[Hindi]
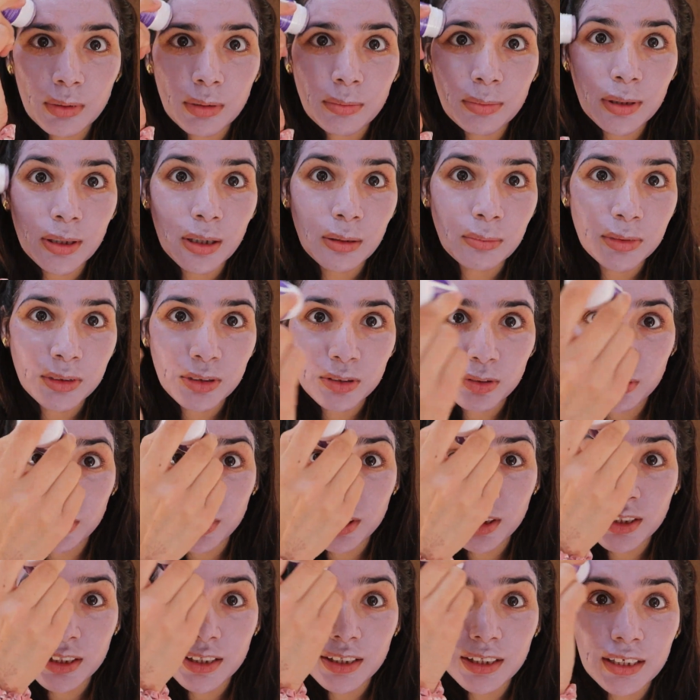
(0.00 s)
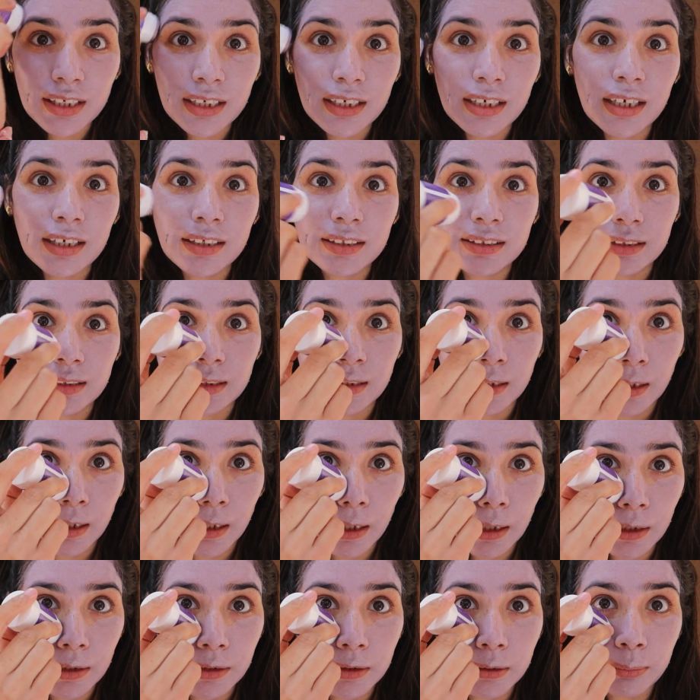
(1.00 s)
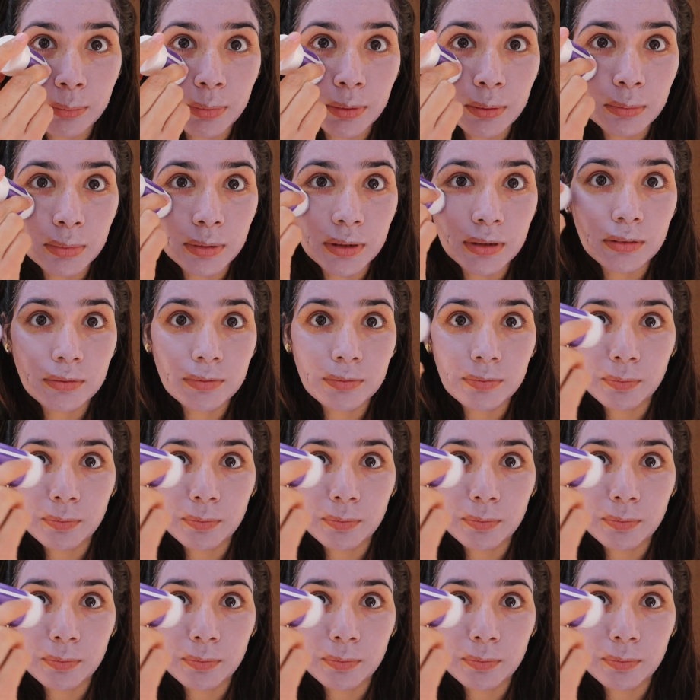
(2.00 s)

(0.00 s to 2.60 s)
में भी हम इसको देख के लगा सकते हैं कहीं पे भी